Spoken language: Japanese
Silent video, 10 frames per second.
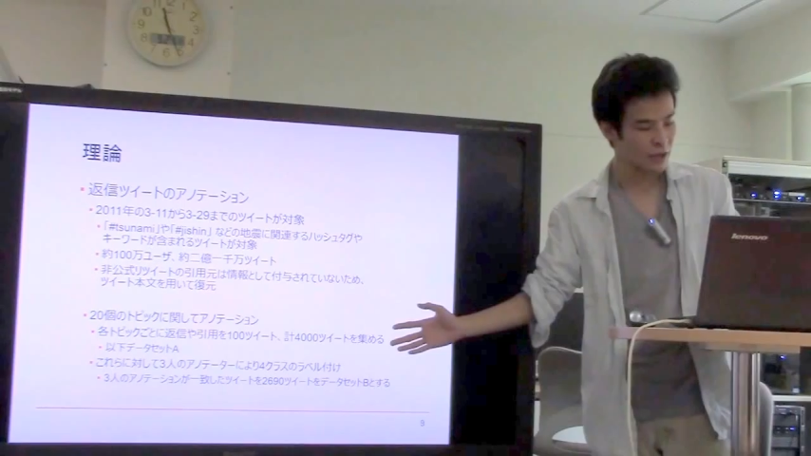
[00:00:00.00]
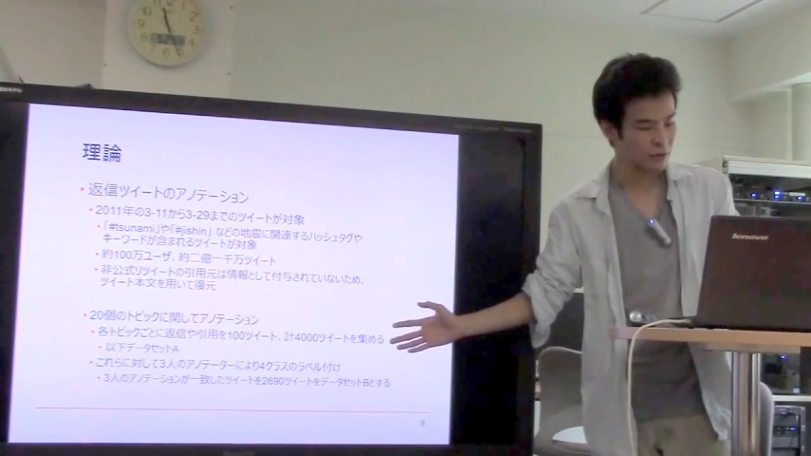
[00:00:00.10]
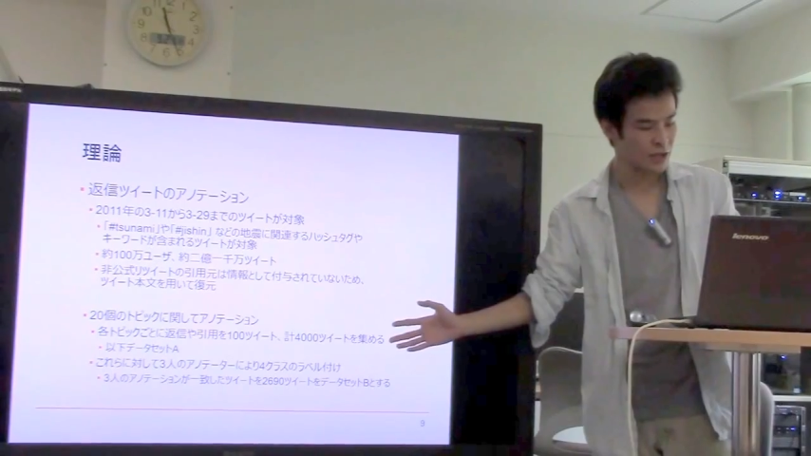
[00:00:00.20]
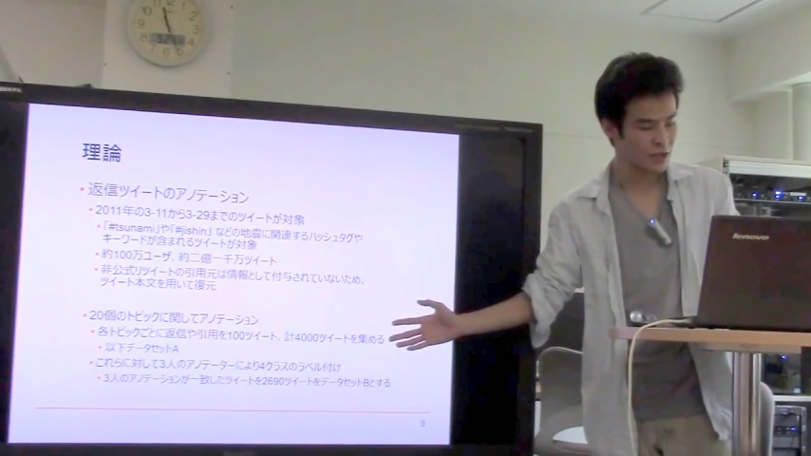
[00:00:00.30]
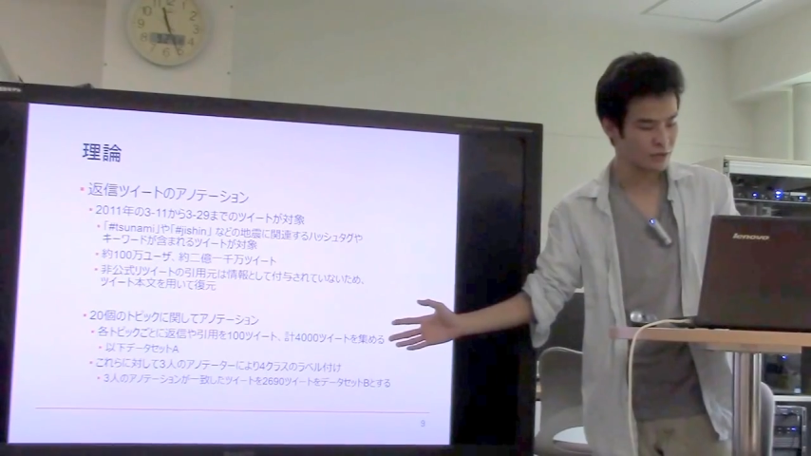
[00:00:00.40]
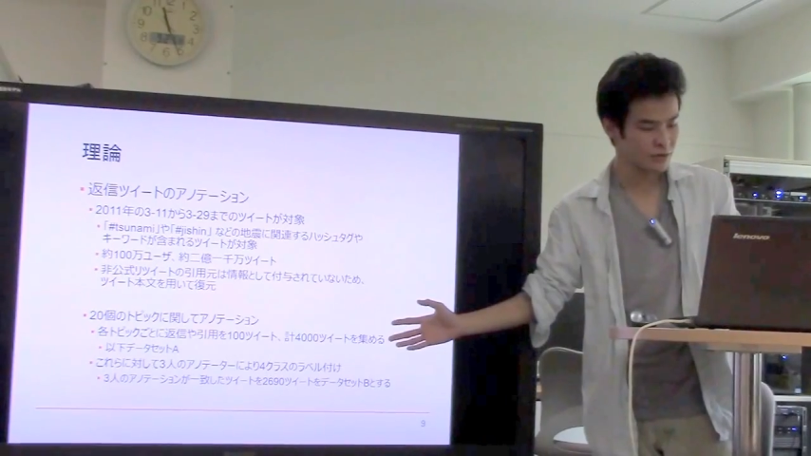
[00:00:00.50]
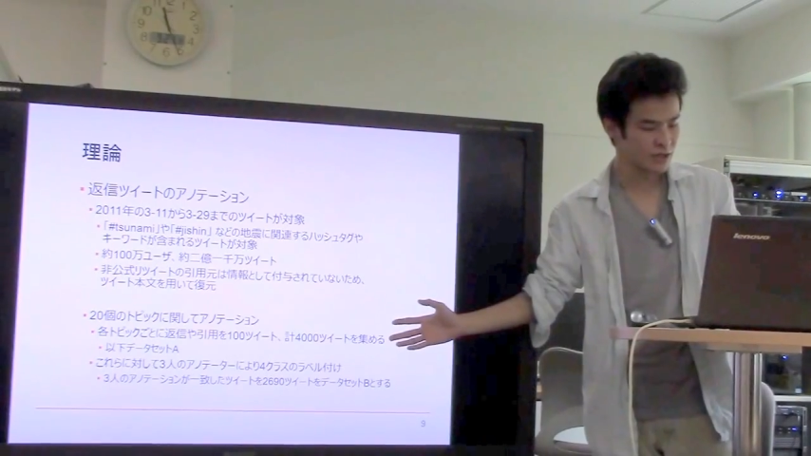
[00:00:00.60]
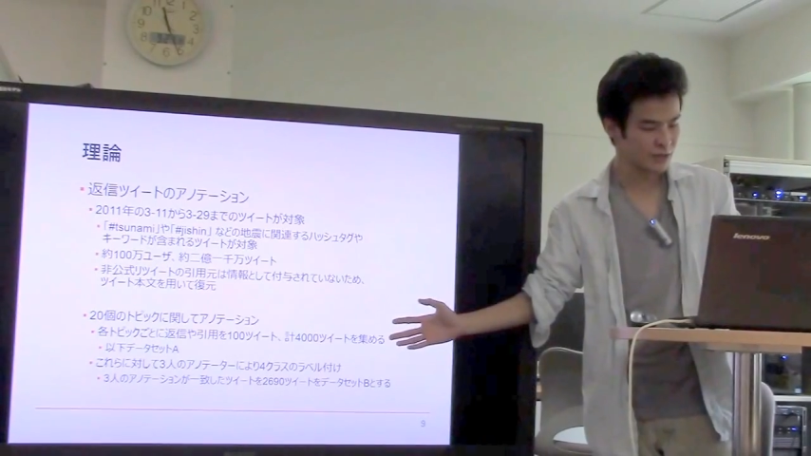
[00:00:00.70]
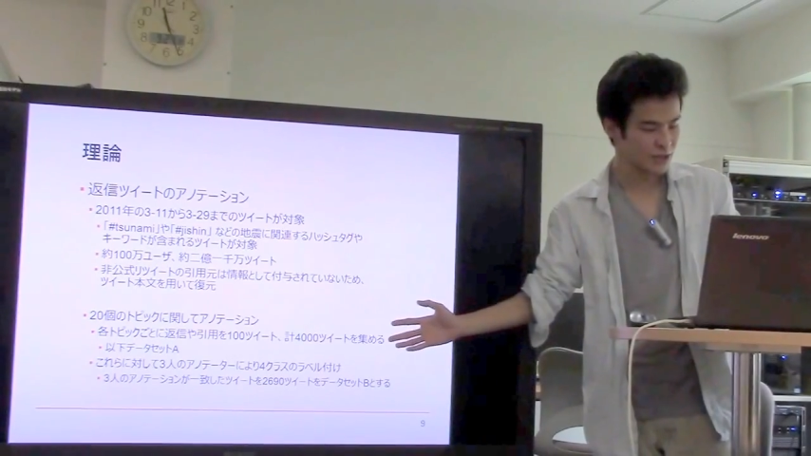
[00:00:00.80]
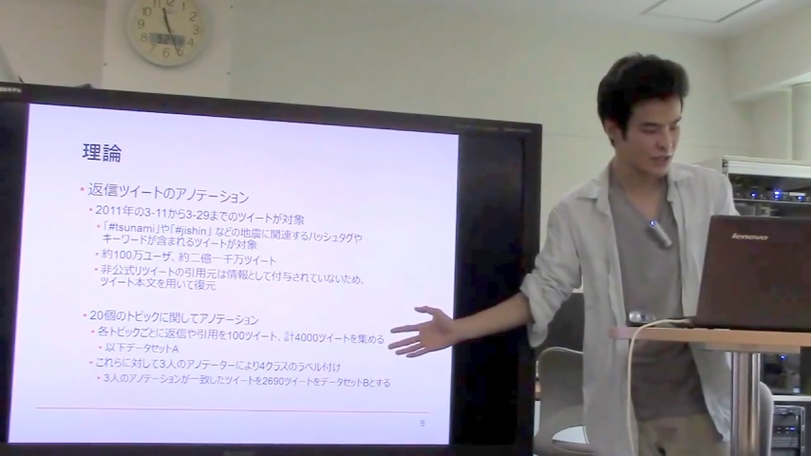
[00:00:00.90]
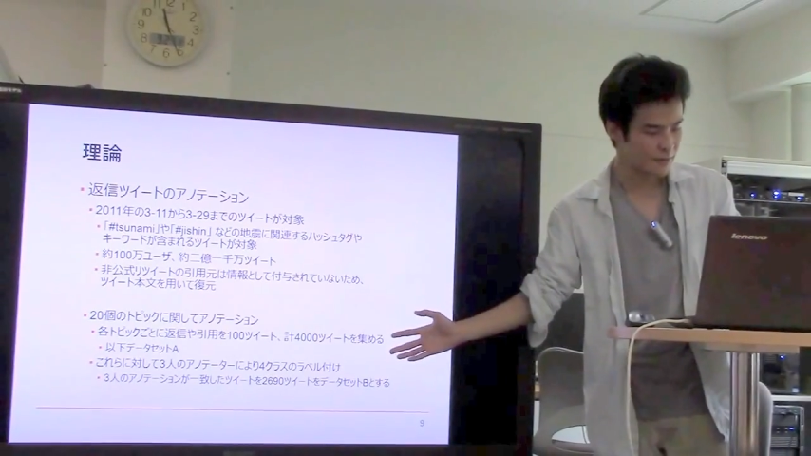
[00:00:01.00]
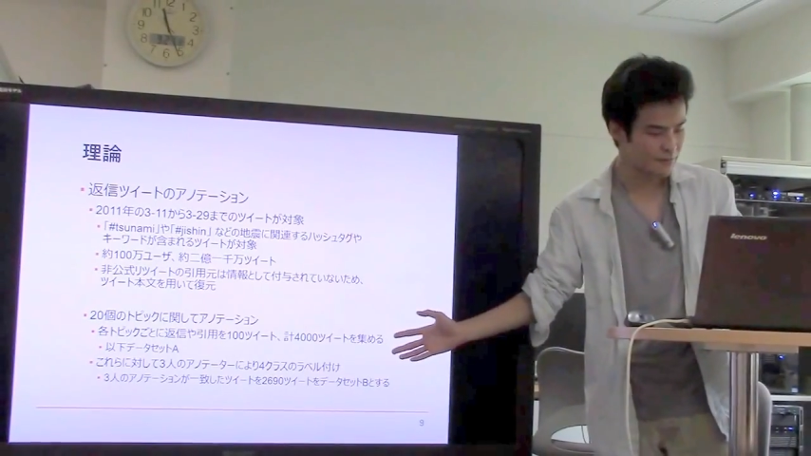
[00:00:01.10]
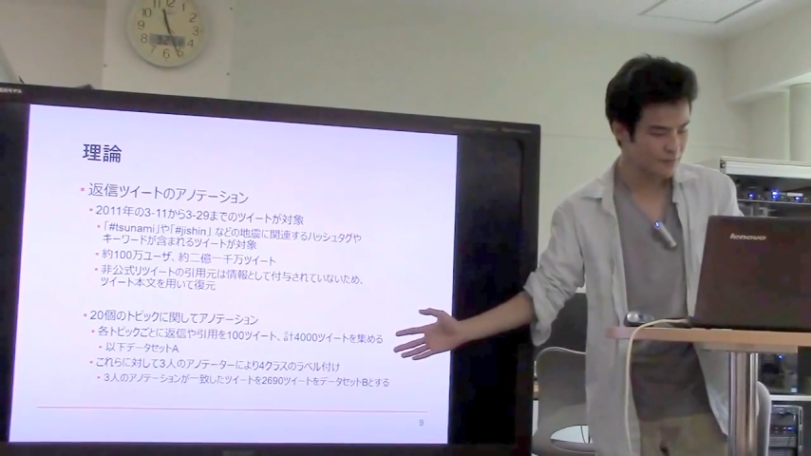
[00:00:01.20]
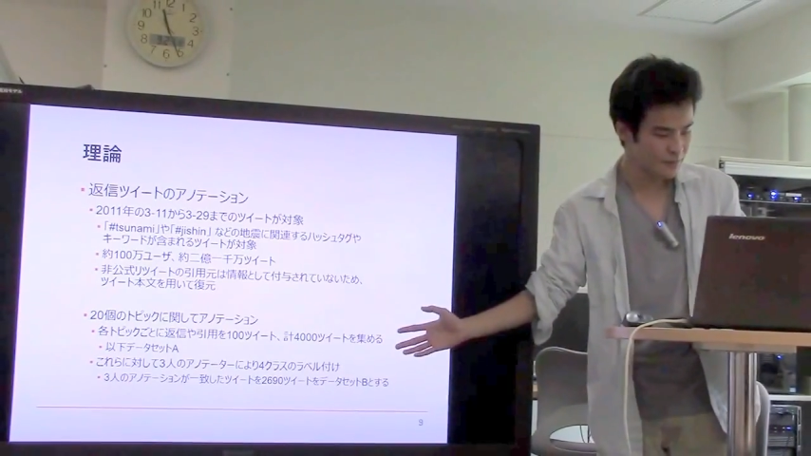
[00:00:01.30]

アノテーションしました、